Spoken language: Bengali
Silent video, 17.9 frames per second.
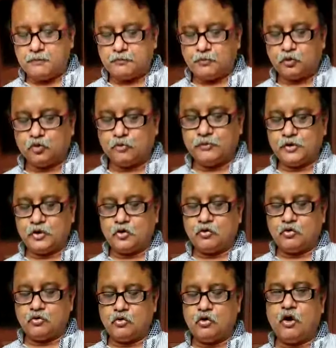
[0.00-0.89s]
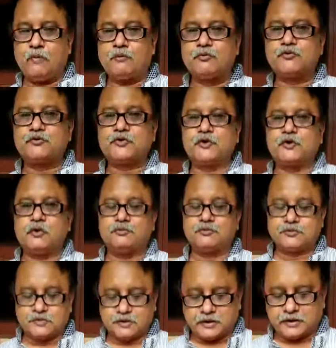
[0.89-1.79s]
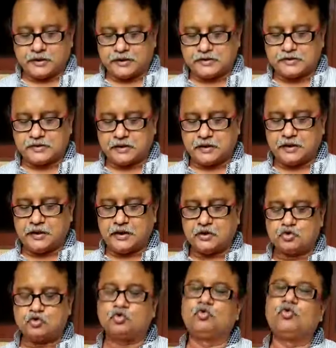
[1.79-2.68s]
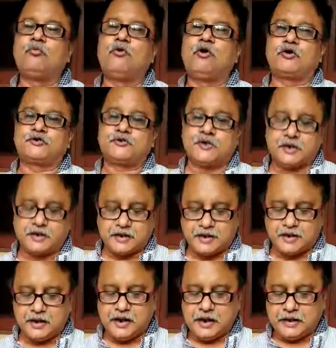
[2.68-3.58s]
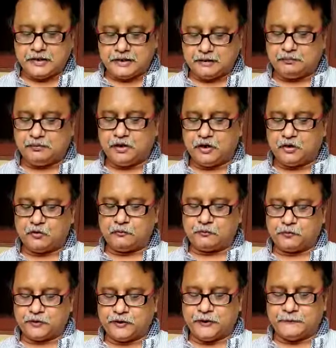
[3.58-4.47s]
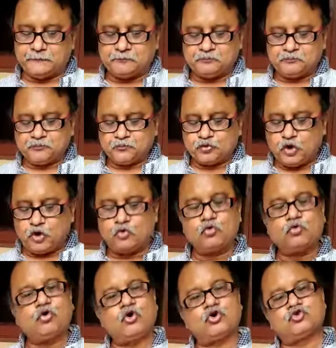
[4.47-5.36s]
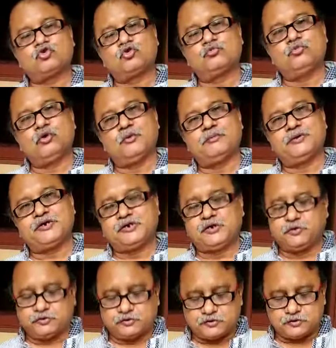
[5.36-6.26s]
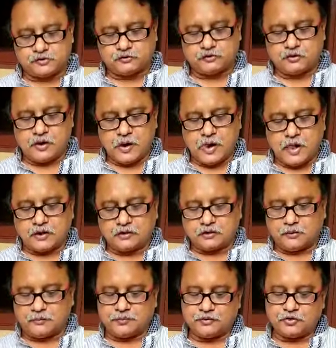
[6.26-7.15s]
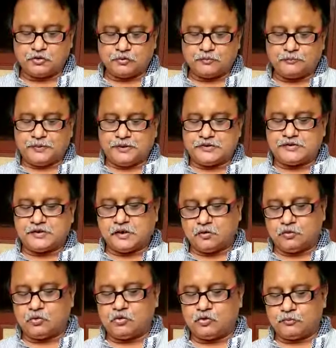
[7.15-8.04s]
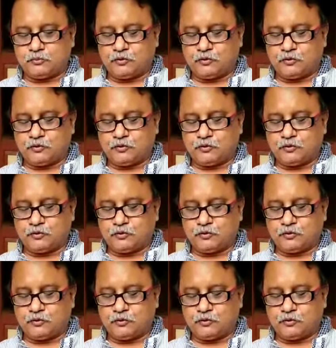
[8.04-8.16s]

প্রথমে যখন অমসৃণ অবস্থায় রেখেছিলে শুধু বক্সটাকে টেবিলের ওপরে তখন ঘর্ষণ বল বেশি হচ্ছিল তারপর যখন পেন্সিলগুলোর